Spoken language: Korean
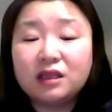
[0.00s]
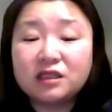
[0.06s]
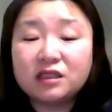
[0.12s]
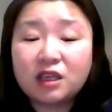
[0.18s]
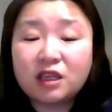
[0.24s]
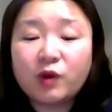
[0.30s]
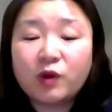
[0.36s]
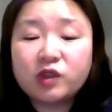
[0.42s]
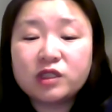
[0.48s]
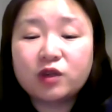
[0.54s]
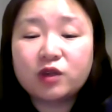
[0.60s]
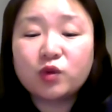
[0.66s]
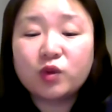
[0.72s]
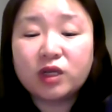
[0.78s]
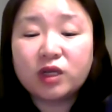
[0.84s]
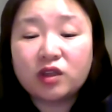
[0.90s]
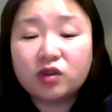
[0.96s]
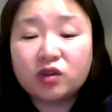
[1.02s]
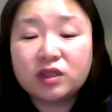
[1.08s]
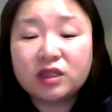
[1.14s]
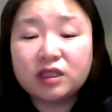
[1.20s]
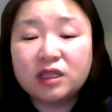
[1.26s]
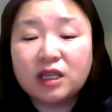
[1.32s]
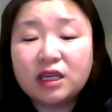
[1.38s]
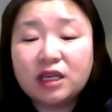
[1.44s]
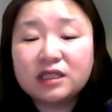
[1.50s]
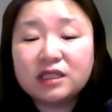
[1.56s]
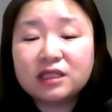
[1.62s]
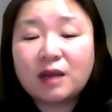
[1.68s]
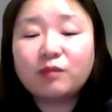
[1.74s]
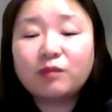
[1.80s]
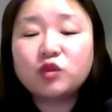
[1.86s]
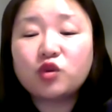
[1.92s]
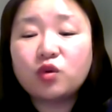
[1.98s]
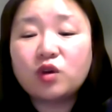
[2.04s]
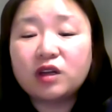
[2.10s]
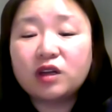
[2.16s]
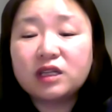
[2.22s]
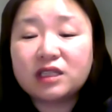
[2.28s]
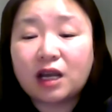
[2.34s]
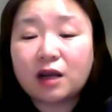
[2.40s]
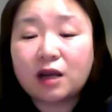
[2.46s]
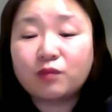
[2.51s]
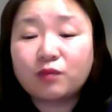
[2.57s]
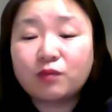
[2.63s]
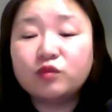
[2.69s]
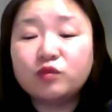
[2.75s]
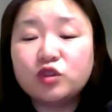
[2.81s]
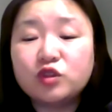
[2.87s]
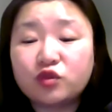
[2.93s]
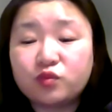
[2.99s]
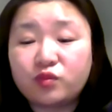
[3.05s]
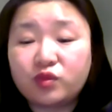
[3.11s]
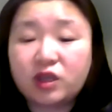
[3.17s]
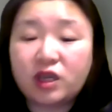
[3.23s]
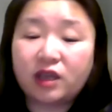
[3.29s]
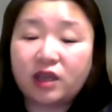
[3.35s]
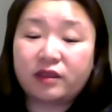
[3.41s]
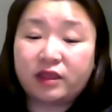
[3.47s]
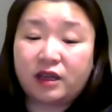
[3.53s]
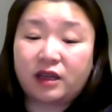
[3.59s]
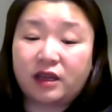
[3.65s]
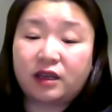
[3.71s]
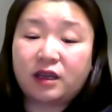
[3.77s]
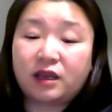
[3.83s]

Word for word: 세 번째로 리더는 삼 초월의 작품을 준비해야 한다,